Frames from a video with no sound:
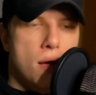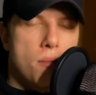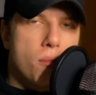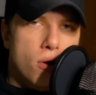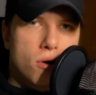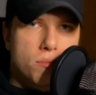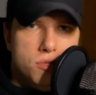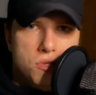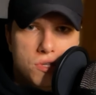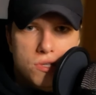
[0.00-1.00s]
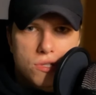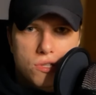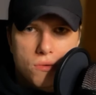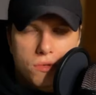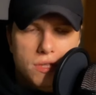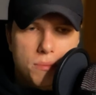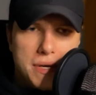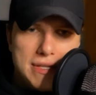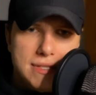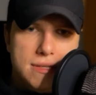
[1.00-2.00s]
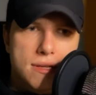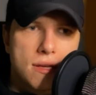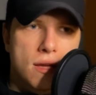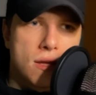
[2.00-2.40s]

mogą przyczynić się do depresji.